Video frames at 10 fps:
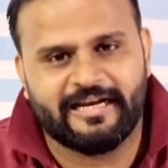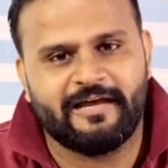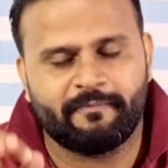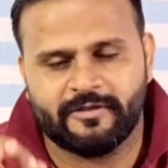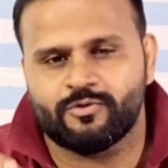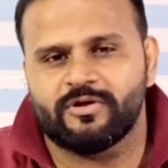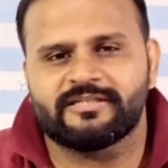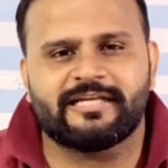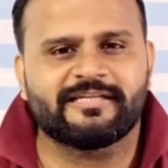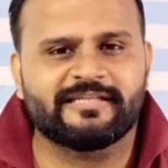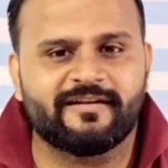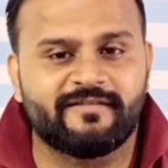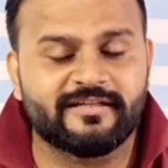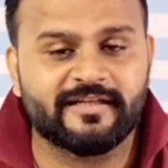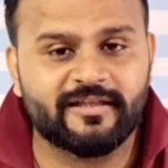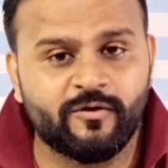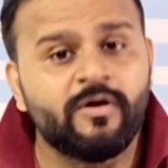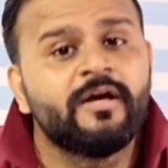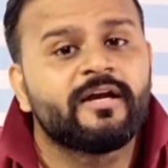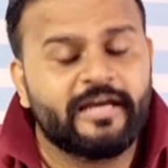देखना है पंचोल के साथ इसी तरह देख सकते हो
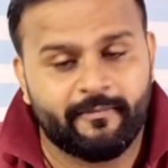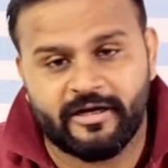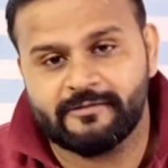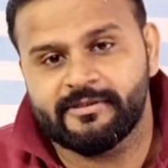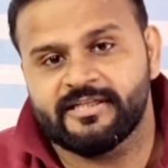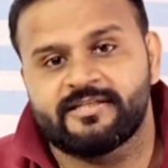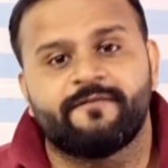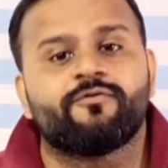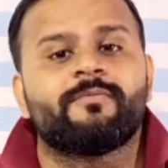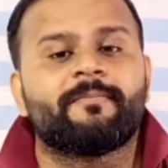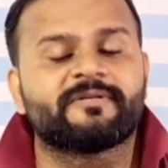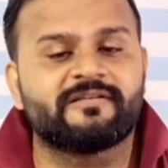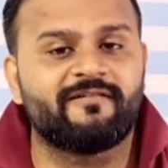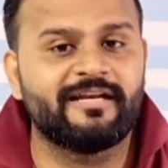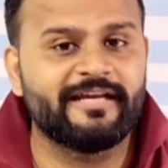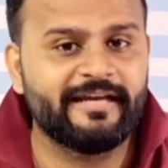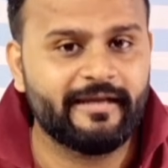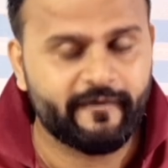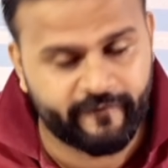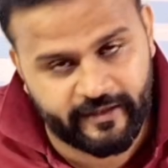कैमराज भी 64 मेगापिक्सल वाले हैं
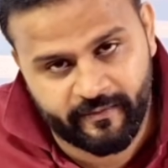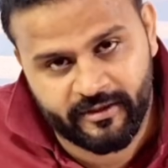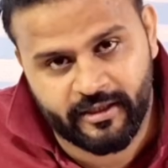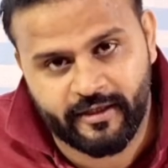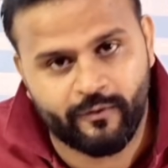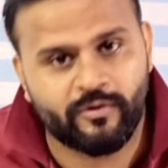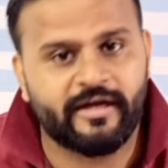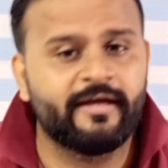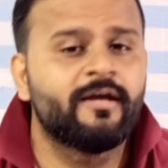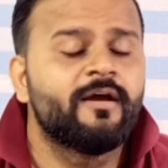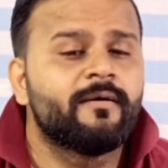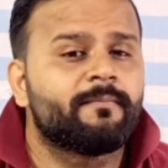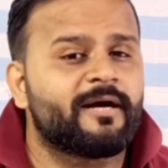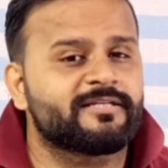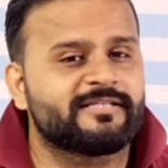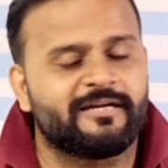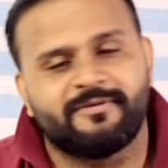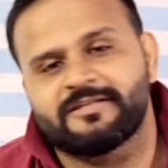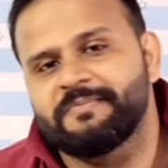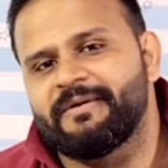एंड फ्रंट में 32 का है पाँच हज़ार
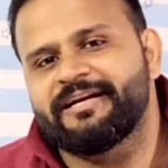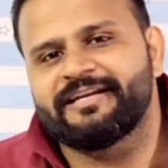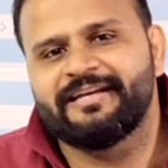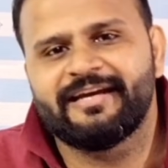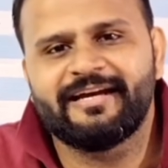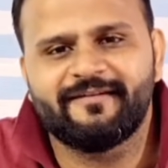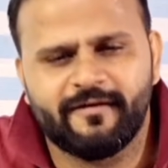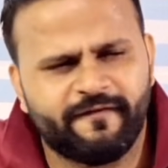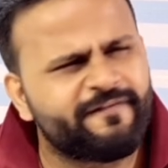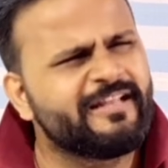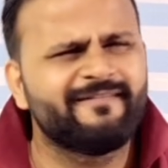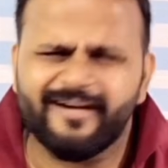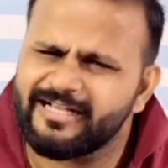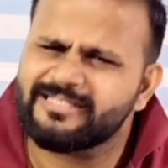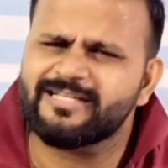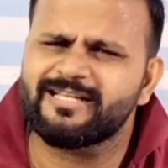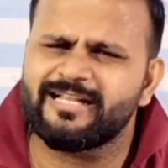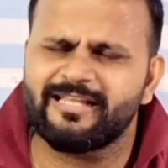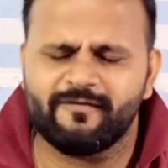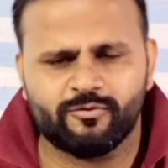एम की बैटरी है फिफ्टीन मिनट का चार्जर
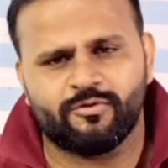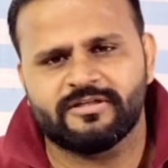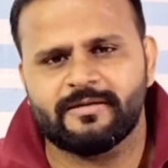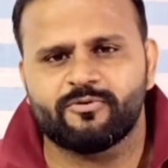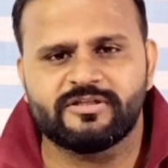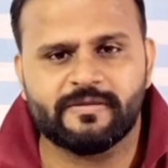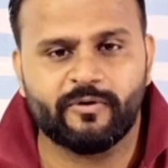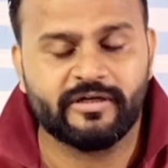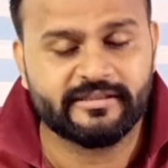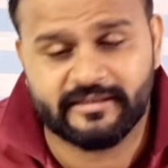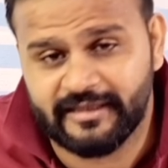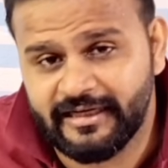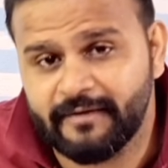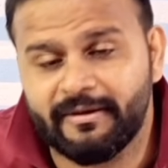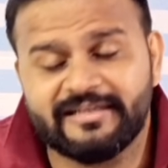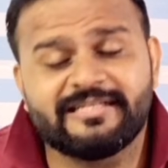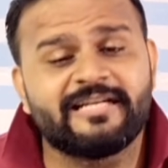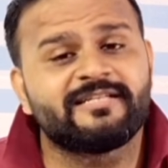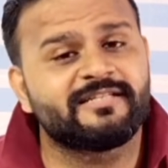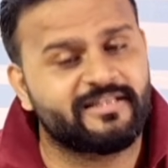आता है वो थोड़ा सा आपको डिसअपॉइंट कर सकता है लेकिन बाकी
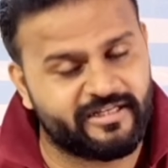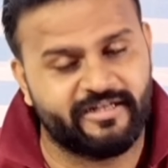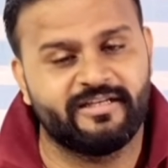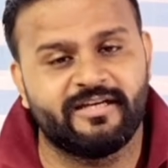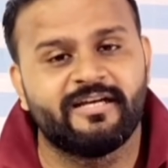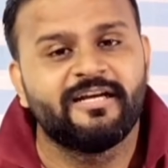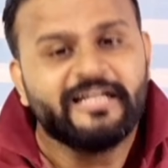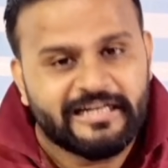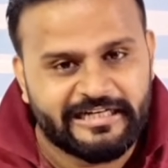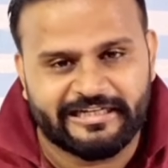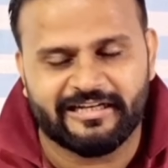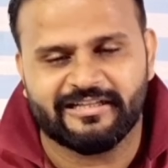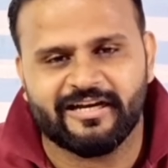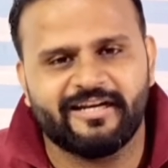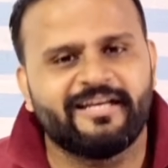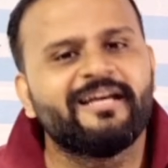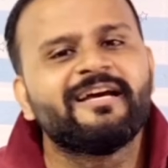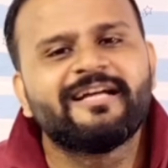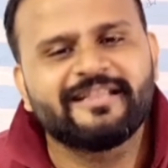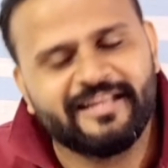सारी चीज़ें तगड़ी हैं लिटरली तगड़ी
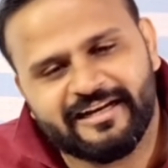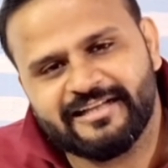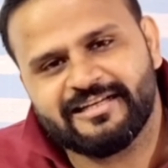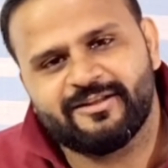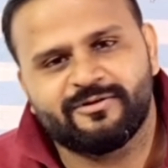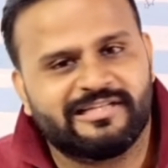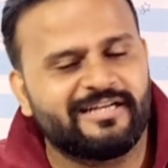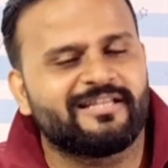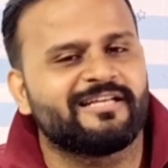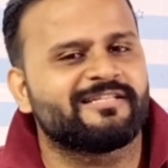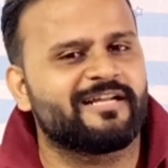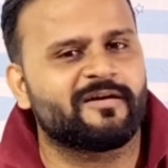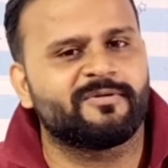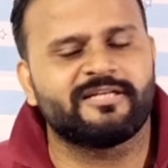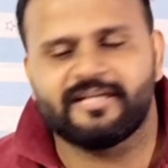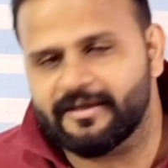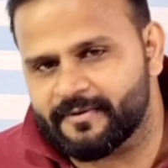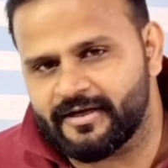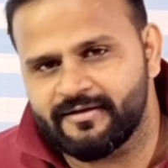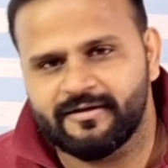हैं देखना चाहते हो साढ़े तेईस हज़ार का बजट है
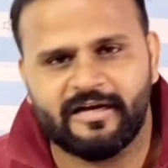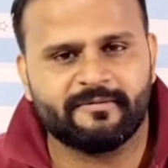आपका